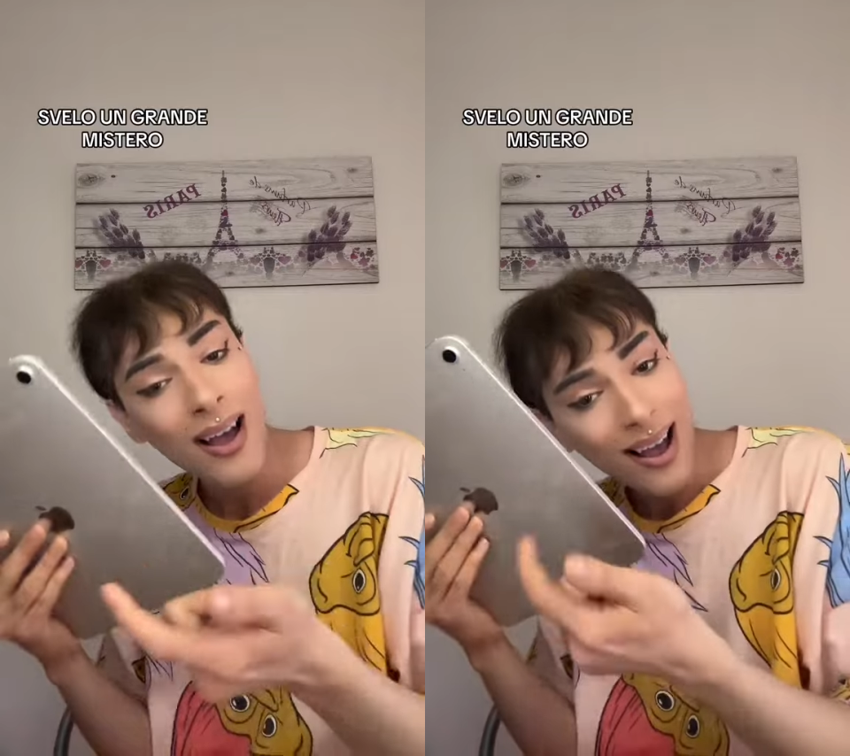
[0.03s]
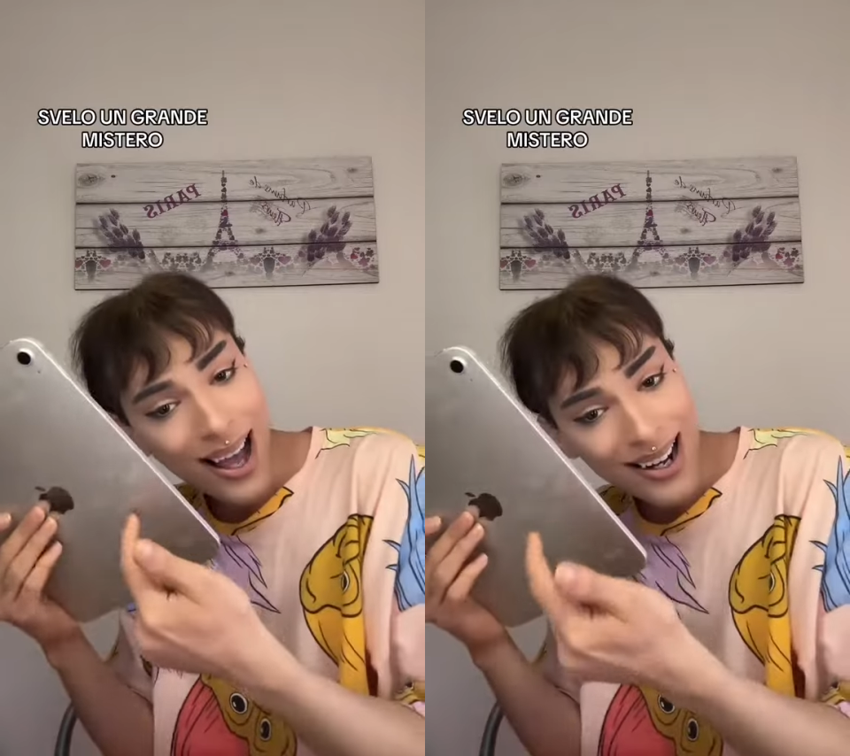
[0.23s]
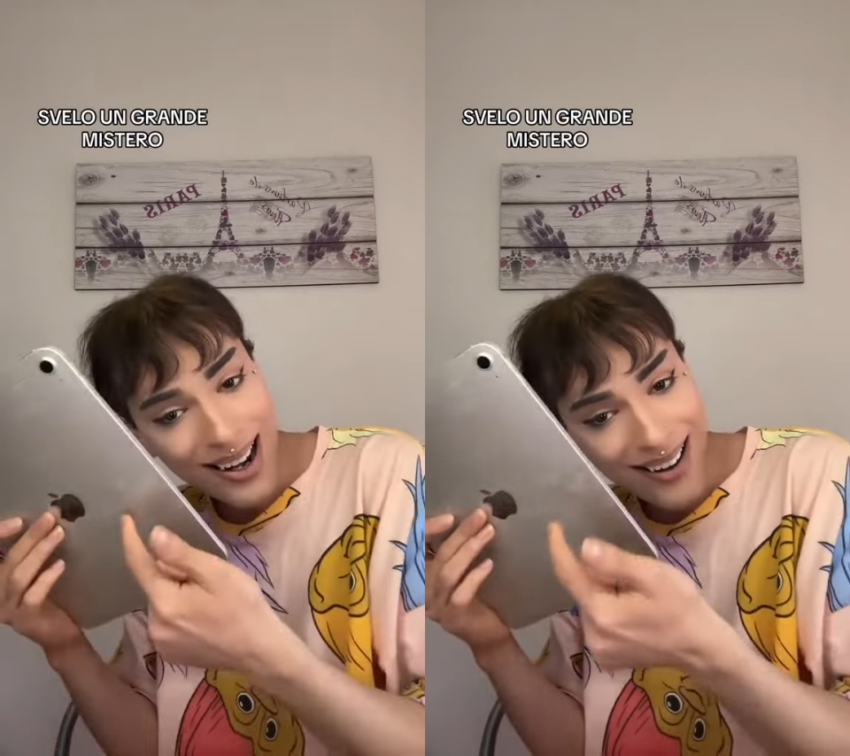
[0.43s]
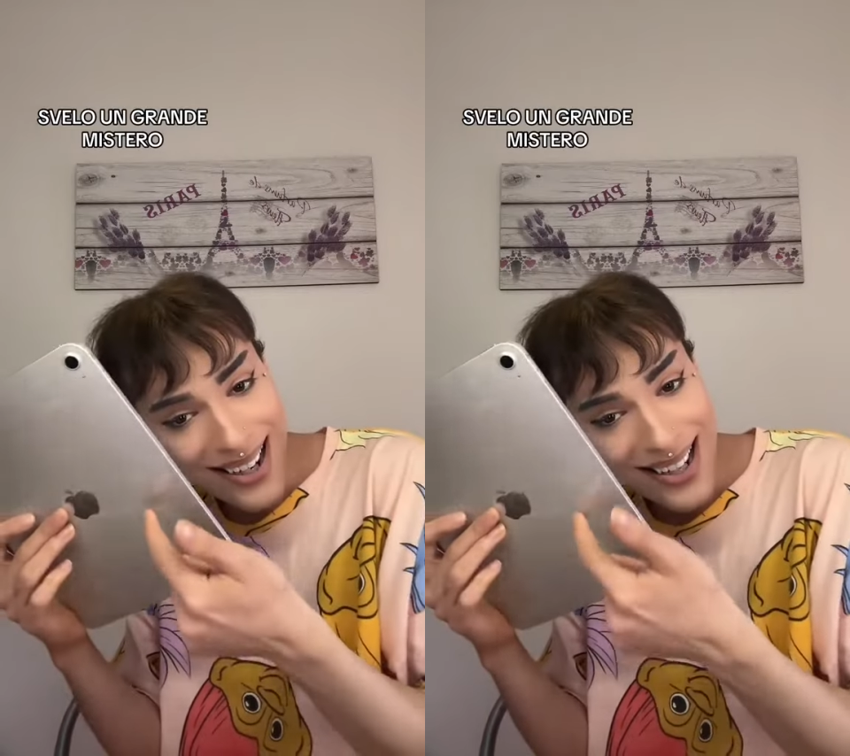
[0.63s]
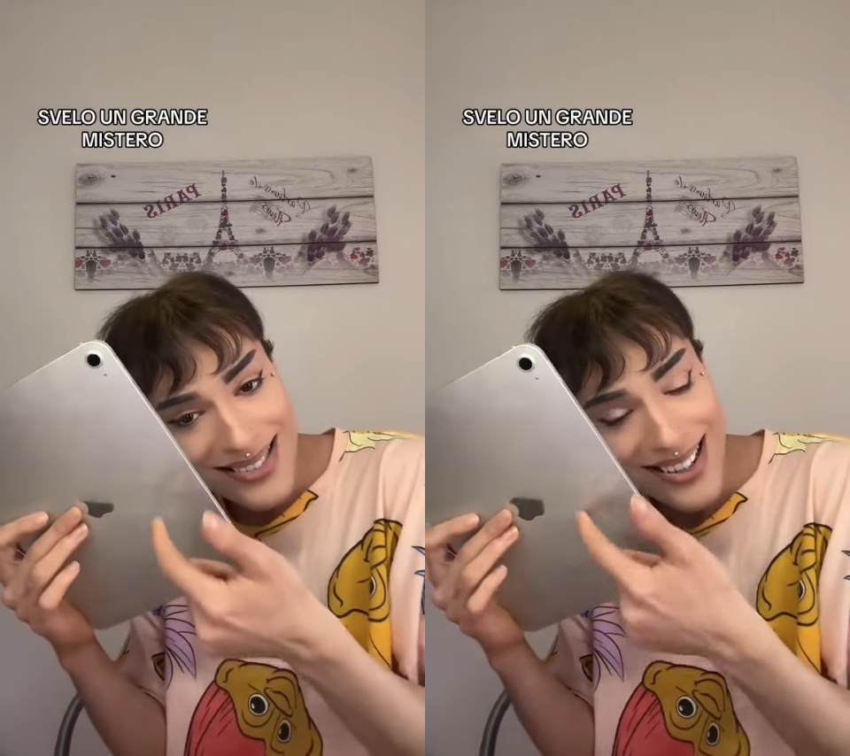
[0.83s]
Allora,
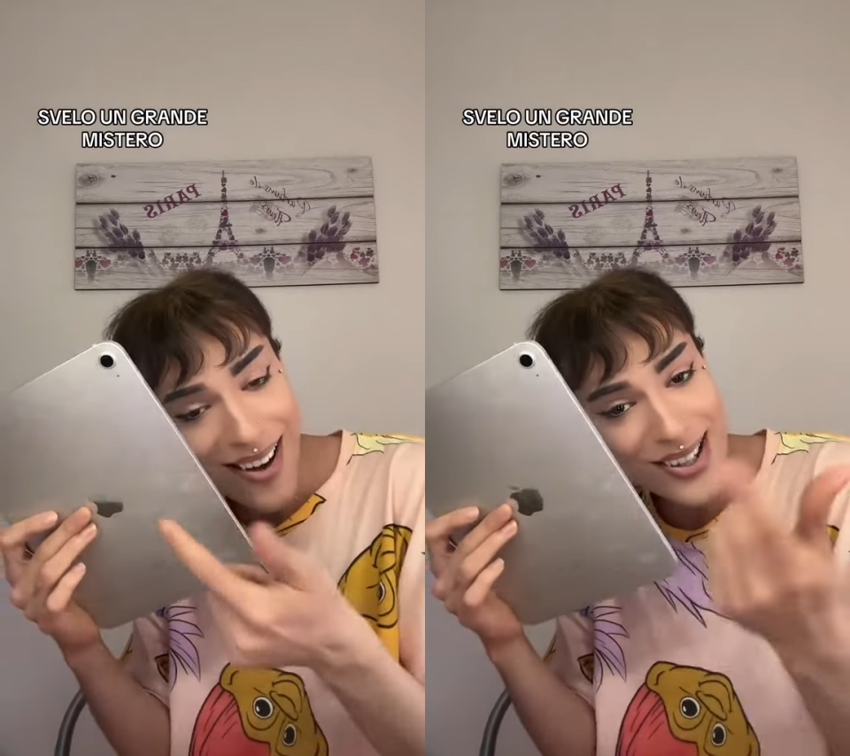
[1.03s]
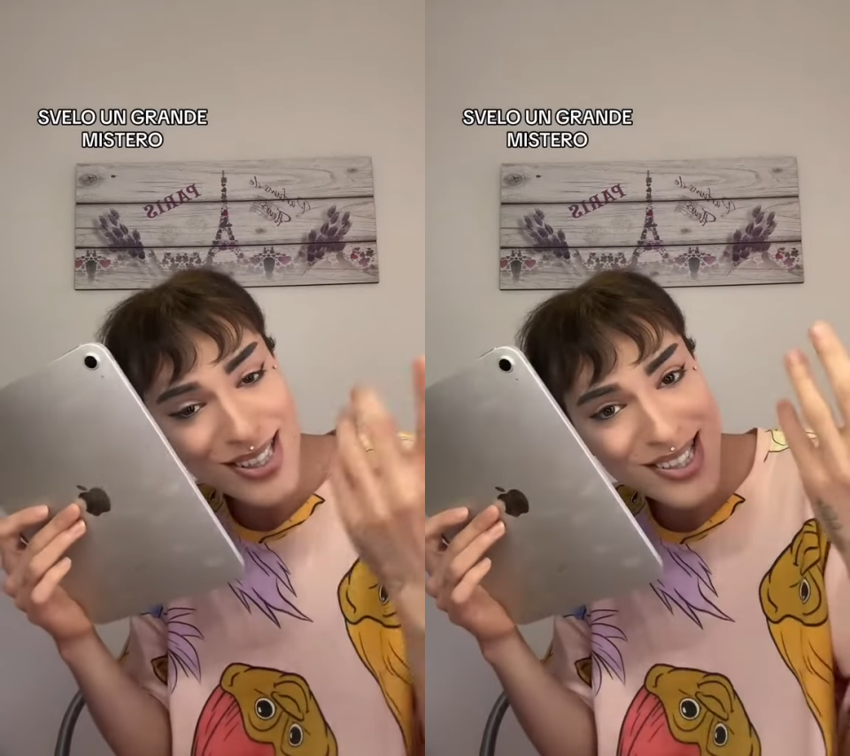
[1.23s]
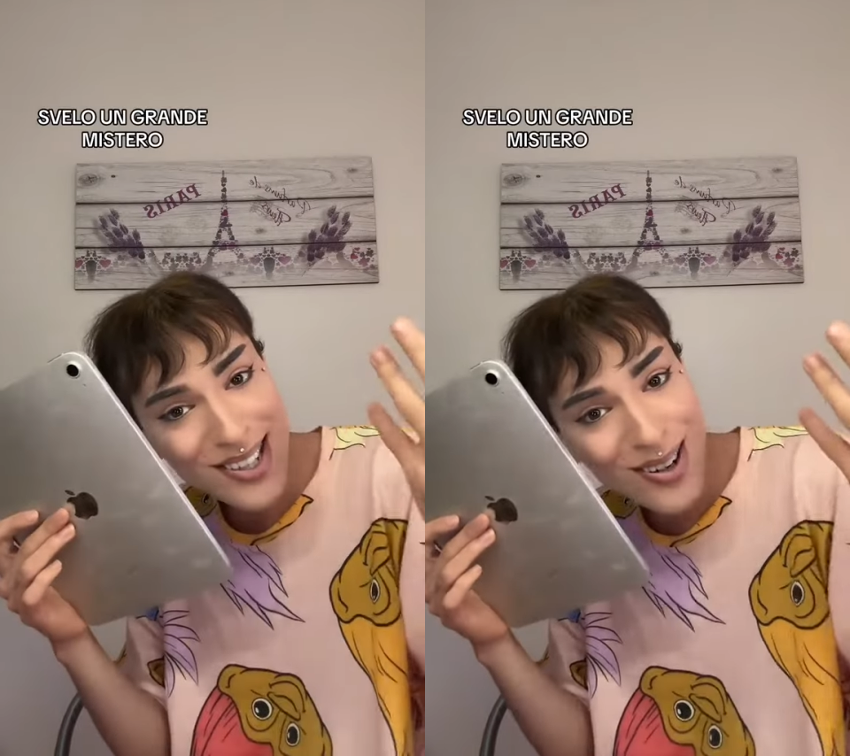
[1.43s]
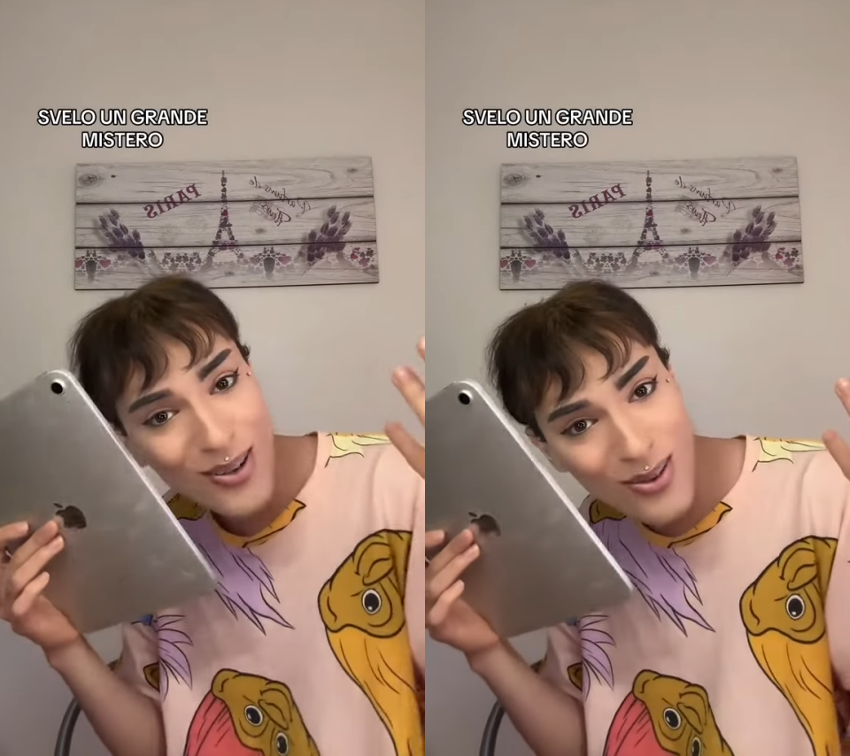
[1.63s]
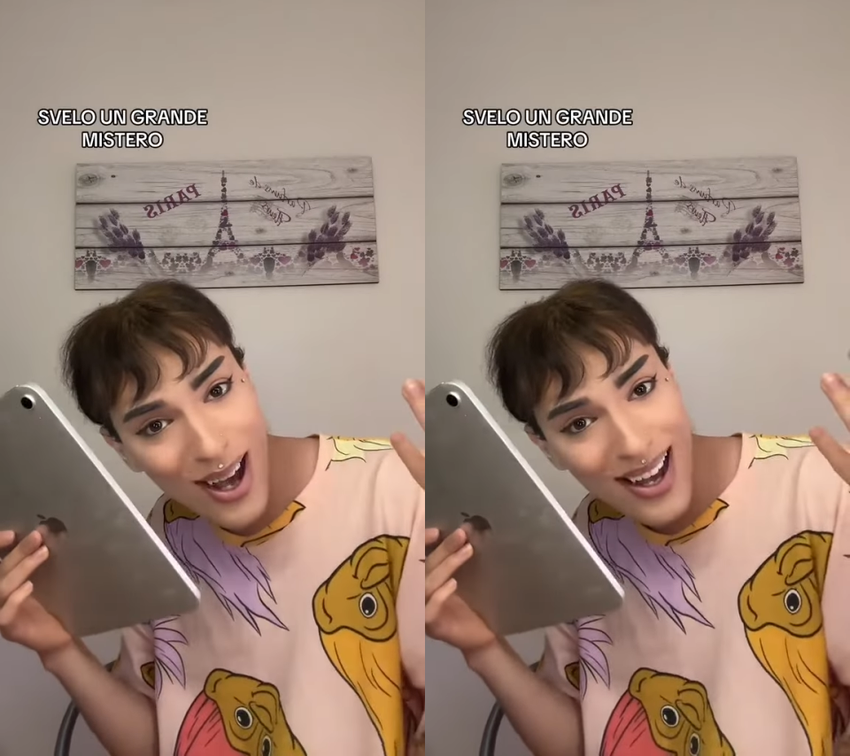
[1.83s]
oggi sono
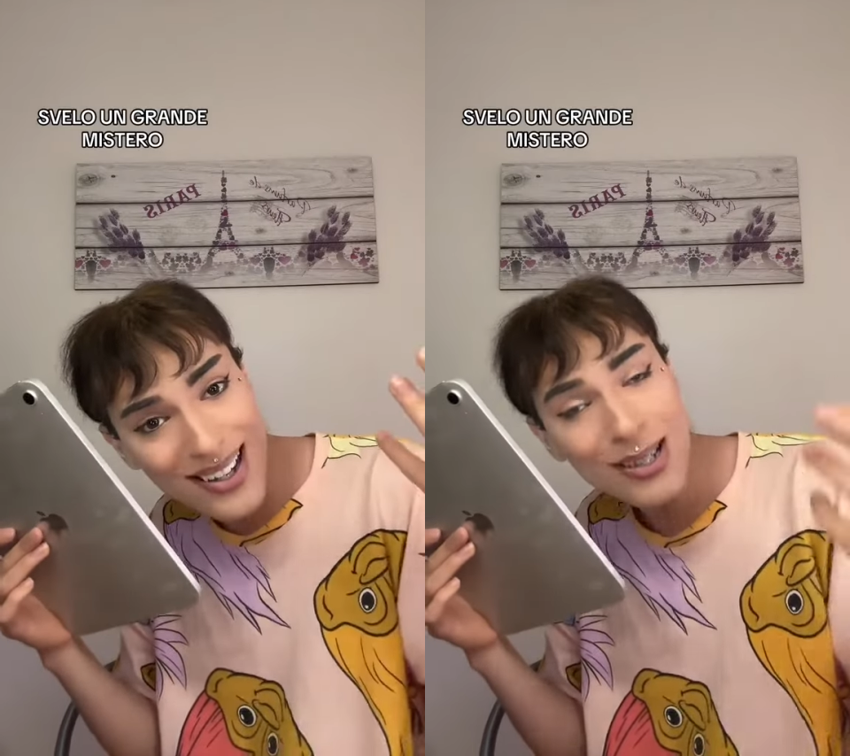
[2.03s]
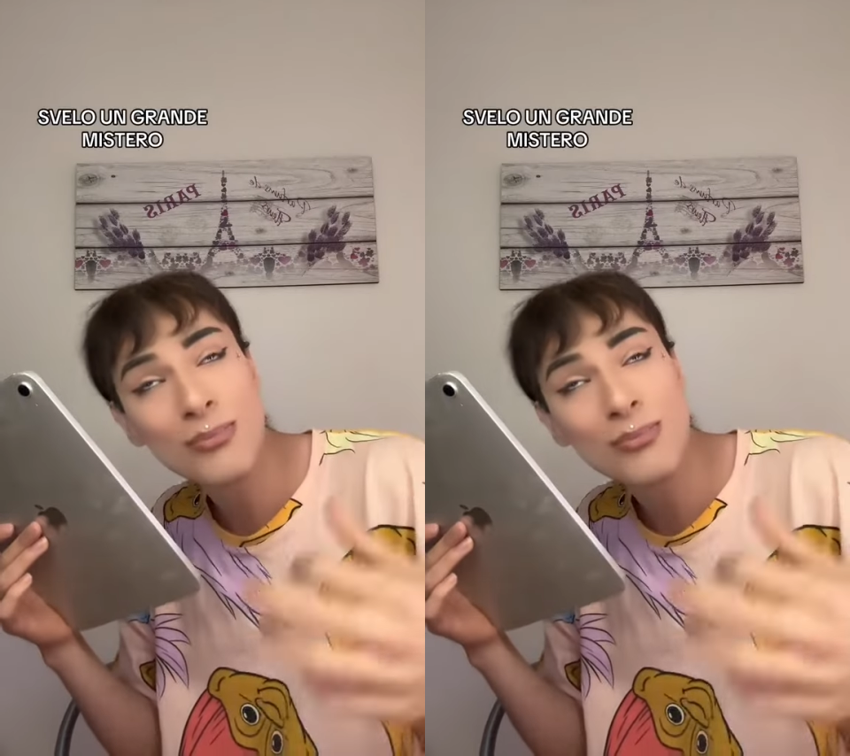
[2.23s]
qua